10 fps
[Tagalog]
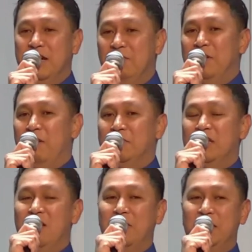
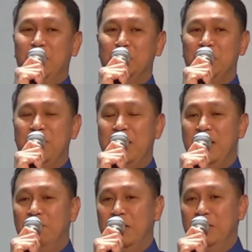pinapasalamatan ko sa mahal
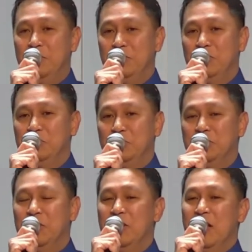na Panginoong
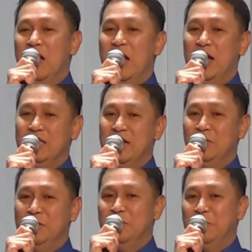Isus, at
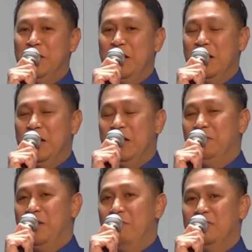ganon din po na
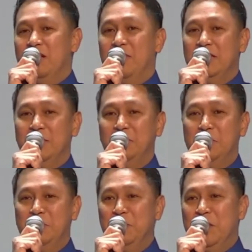pinapasalamatan ko
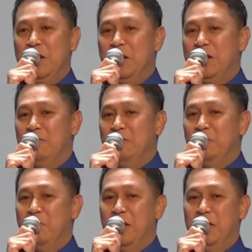din po na kami
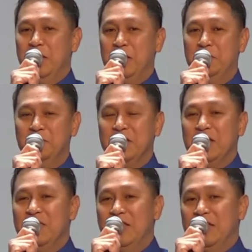po ay
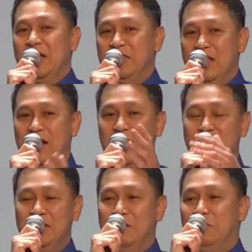dati-dati na,
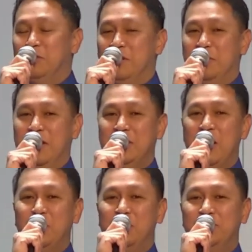nandiyan po sa may
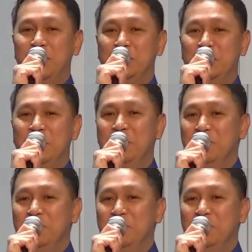dako ng Fresno,